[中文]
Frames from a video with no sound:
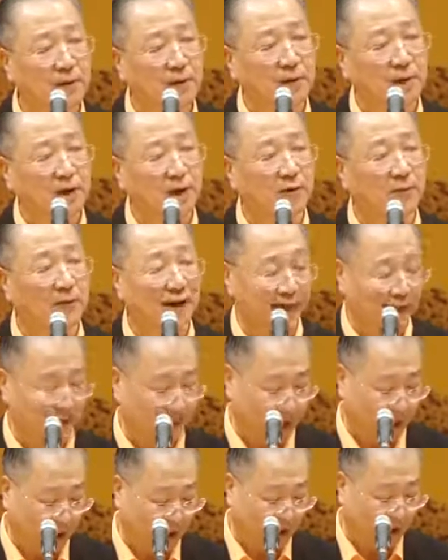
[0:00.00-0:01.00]
因为
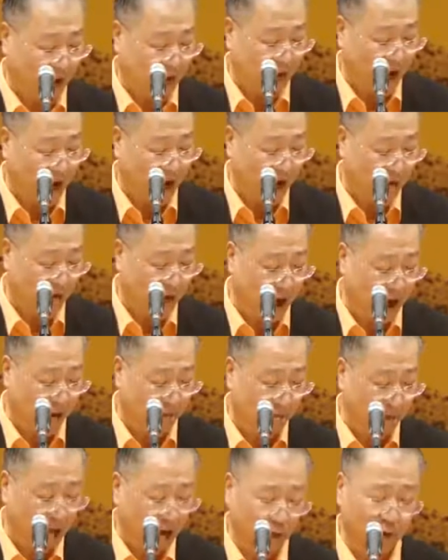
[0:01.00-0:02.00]
人的埋怨
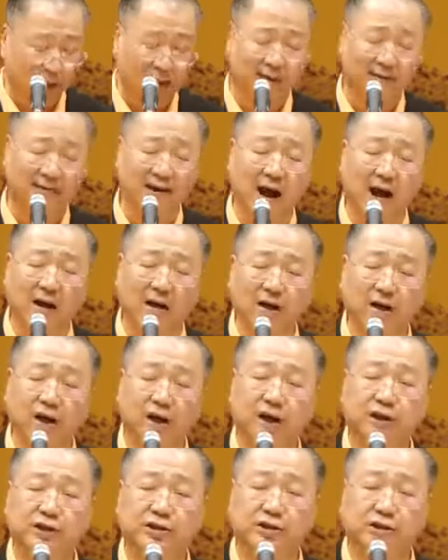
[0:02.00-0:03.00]
会让
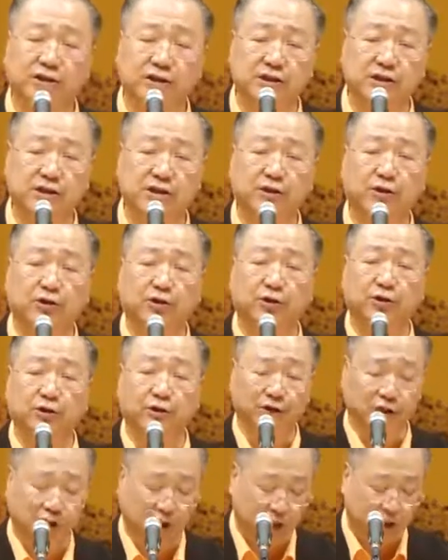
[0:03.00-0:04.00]
你失去
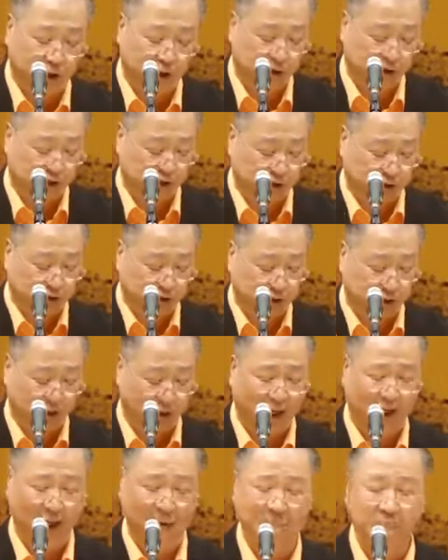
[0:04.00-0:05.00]
你的智
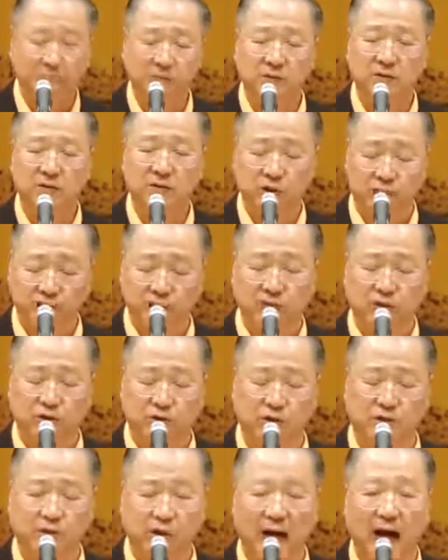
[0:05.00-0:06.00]
慧，记
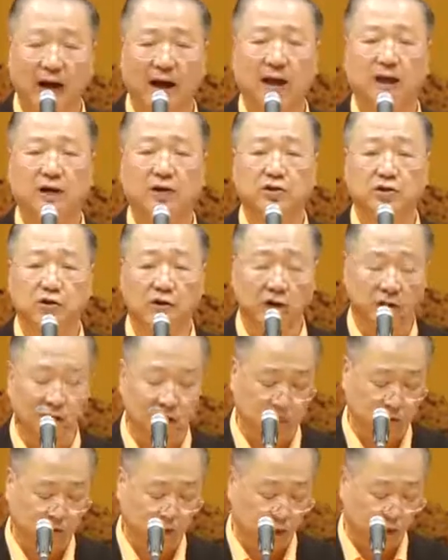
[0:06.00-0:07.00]
住了，
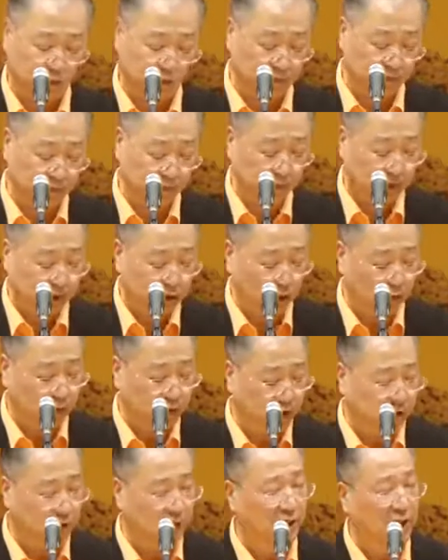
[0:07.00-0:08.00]
成功总
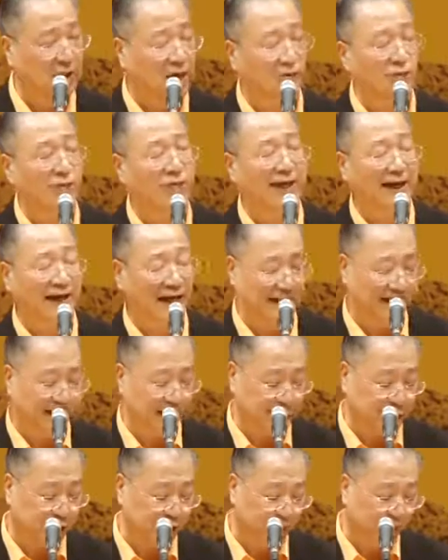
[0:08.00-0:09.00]
是留给那
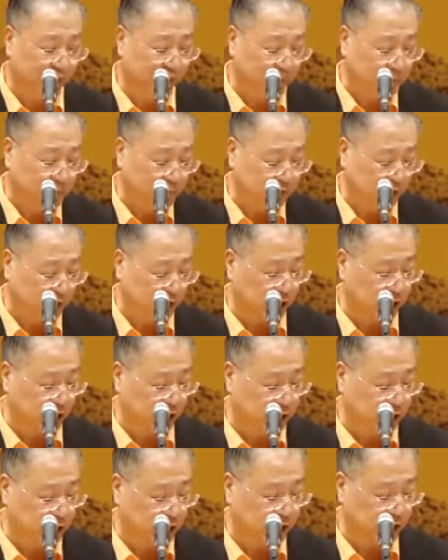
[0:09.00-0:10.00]
些积
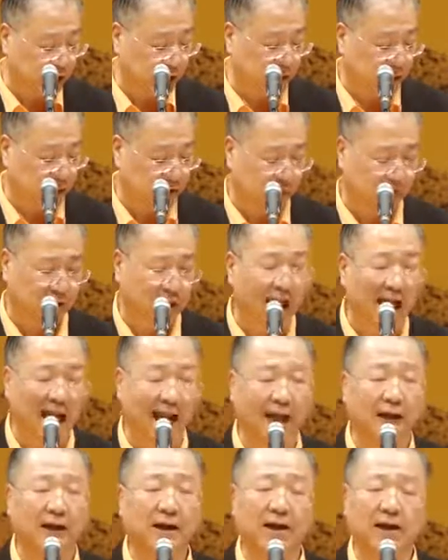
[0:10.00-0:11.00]
极心
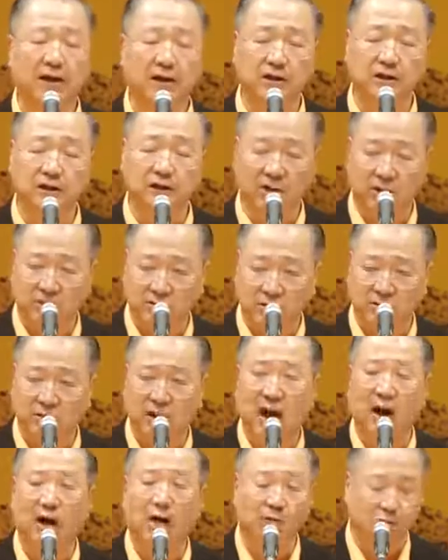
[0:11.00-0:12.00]
态和头
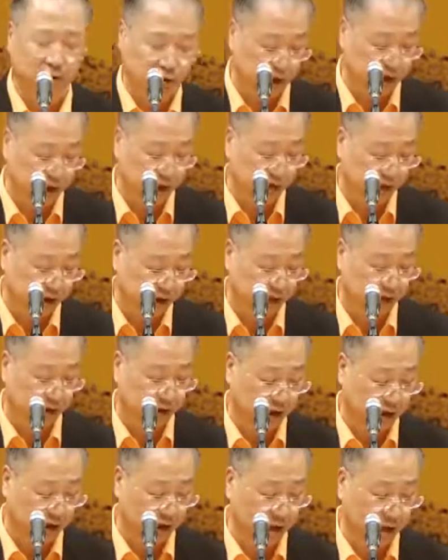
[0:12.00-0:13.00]
脑清醒
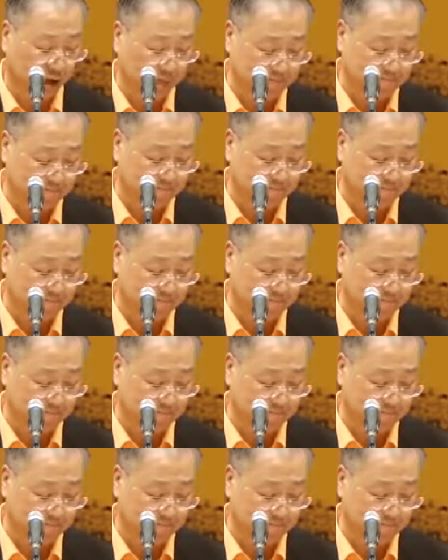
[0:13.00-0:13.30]
的人。